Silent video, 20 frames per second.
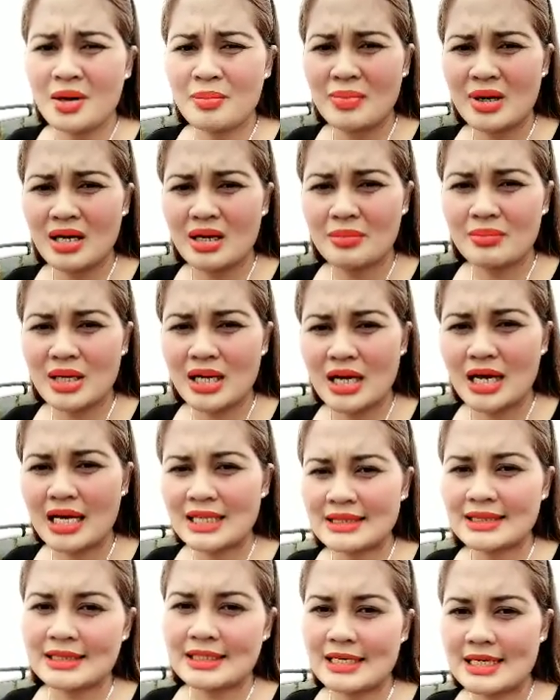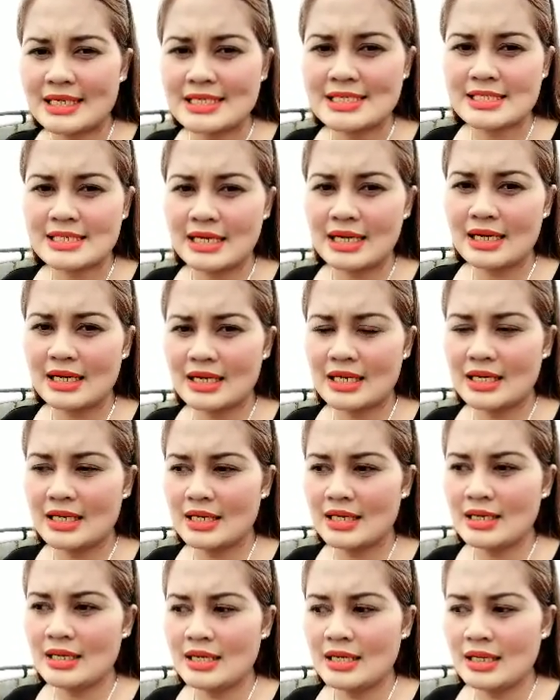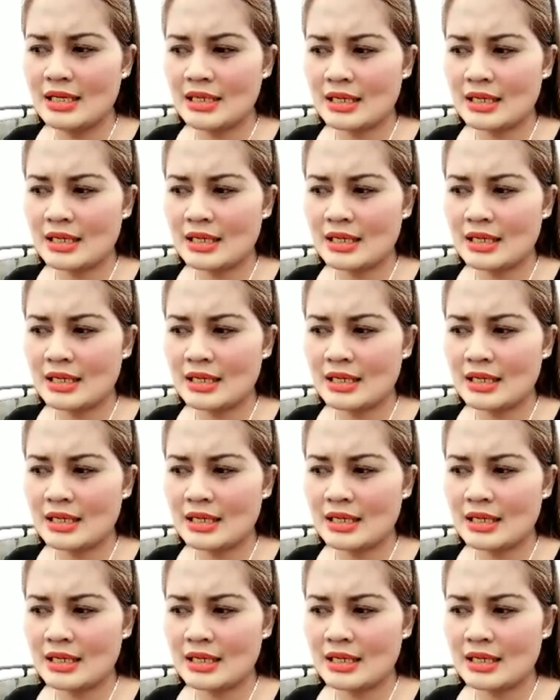mag, mag atras ka kay